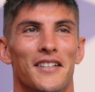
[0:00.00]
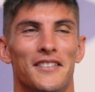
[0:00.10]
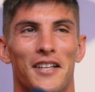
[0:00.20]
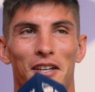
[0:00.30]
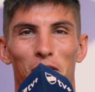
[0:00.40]

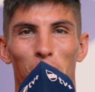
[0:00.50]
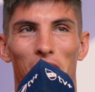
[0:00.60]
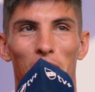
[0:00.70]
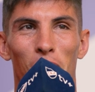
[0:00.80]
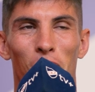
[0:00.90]
Sergio
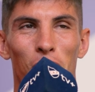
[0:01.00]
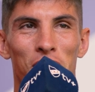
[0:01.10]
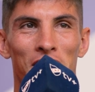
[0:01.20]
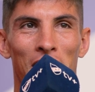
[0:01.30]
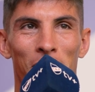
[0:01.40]
Ramón
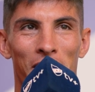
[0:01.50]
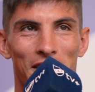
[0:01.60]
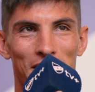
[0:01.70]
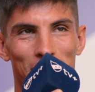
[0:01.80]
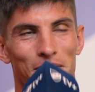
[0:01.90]
Rochet
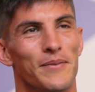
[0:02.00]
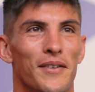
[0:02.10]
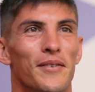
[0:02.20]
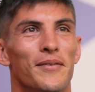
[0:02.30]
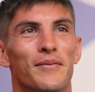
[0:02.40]
Álvarez.
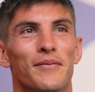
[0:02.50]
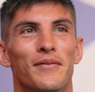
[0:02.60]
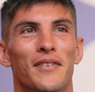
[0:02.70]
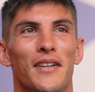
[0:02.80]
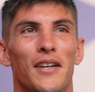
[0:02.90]
Altura.
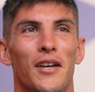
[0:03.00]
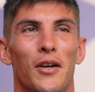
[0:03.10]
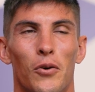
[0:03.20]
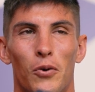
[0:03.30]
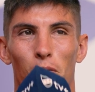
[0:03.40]

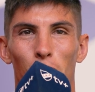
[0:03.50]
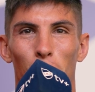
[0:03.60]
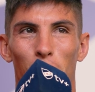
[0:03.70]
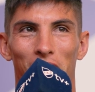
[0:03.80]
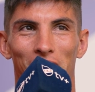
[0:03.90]

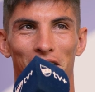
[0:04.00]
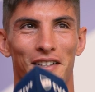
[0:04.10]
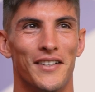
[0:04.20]
1,90.